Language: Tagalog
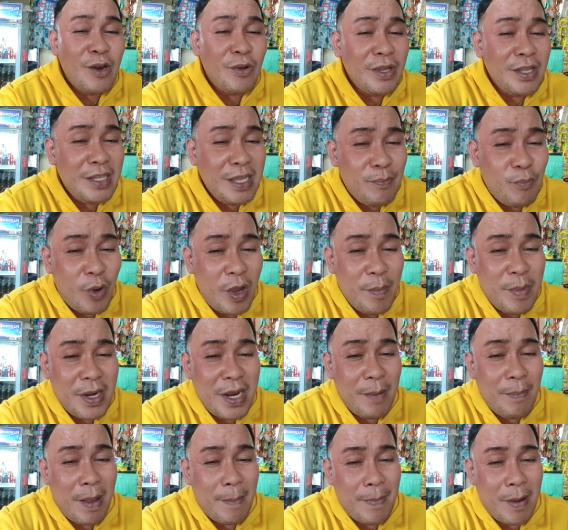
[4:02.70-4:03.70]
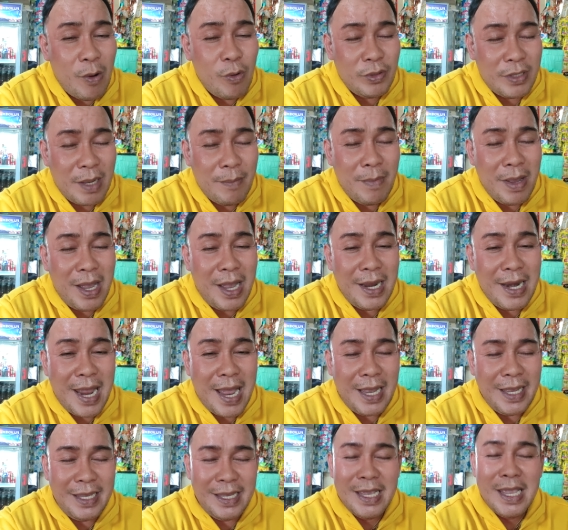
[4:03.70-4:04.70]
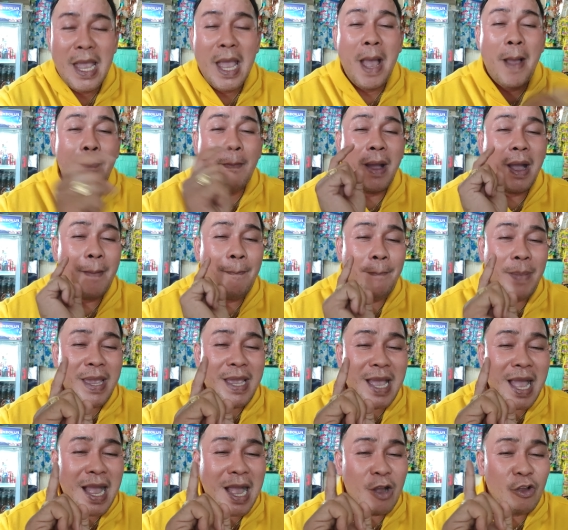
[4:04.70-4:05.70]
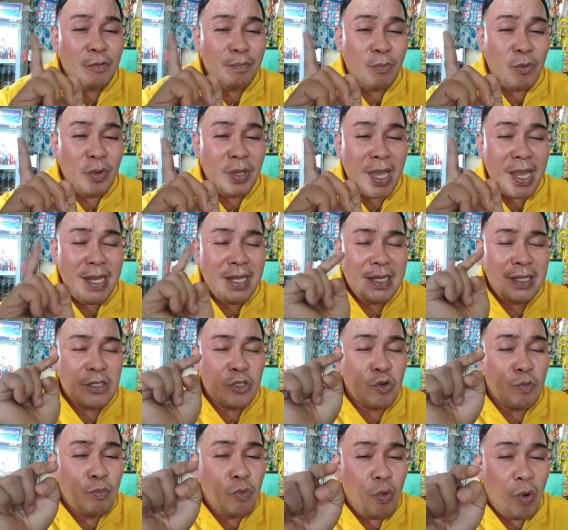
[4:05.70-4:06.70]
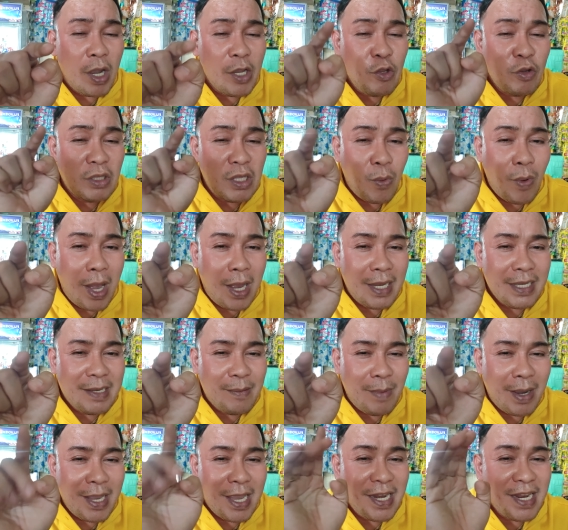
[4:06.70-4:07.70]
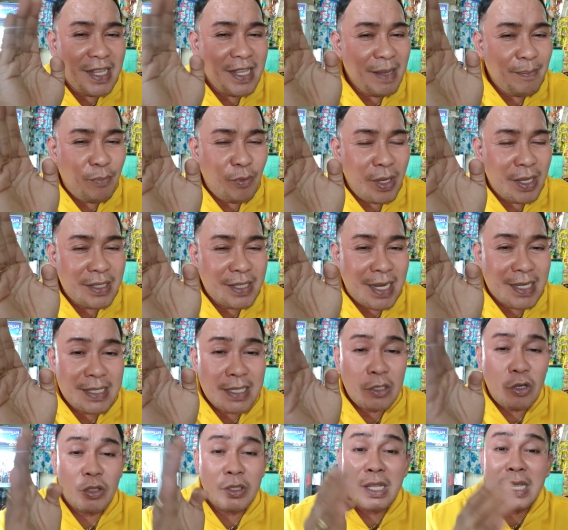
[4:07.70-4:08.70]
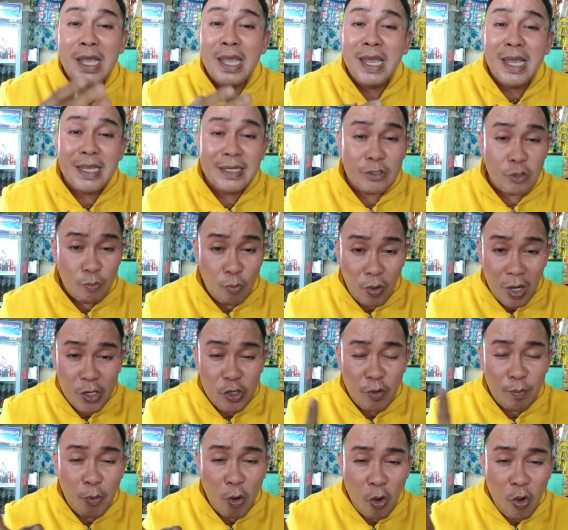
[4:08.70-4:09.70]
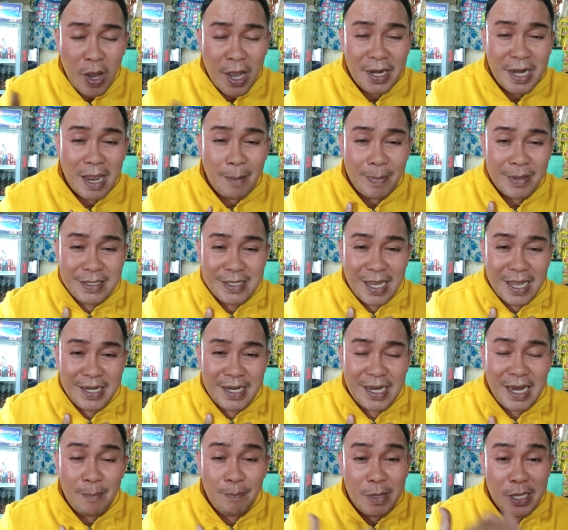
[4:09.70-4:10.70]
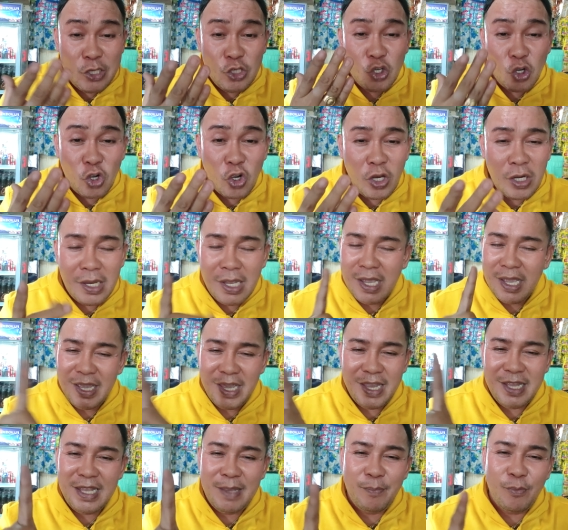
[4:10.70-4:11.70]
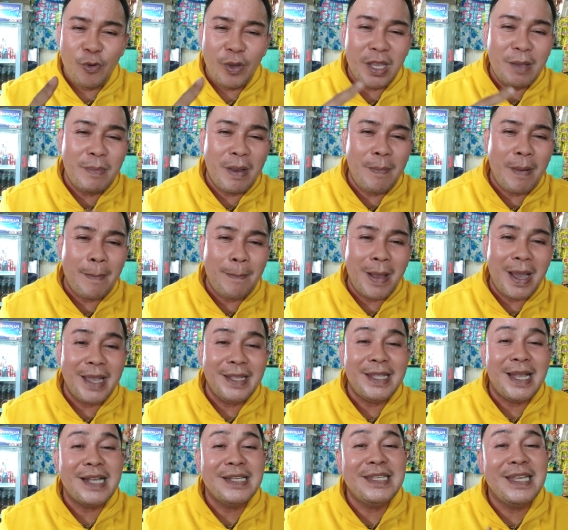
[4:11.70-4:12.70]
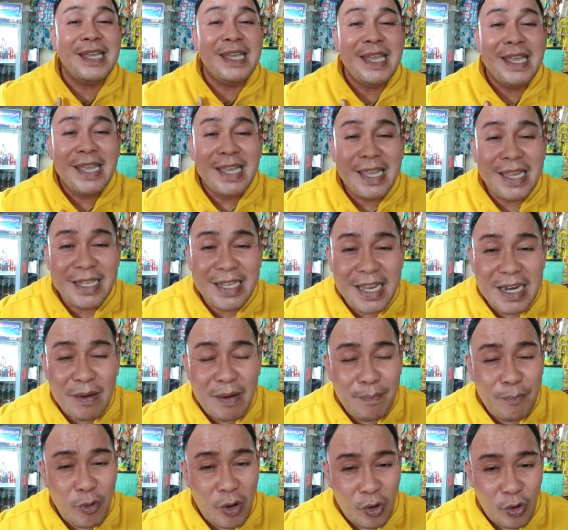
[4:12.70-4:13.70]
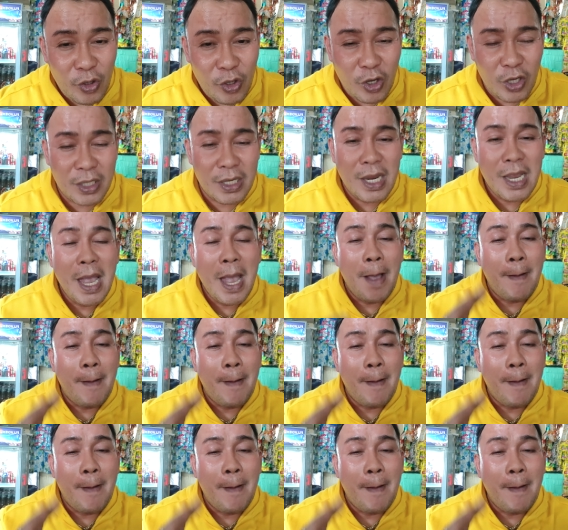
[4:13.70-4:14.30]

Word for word: lalong hindi po kami nagpapautang mga kalaki. Mga fake account po yan, subukan yung tawagan niya mga yan, hindi po yan sasagot. Subukan nyo po akong hanapin sa kanila, video call, hindi po yan magpapakita kasi hindi naman po ako yon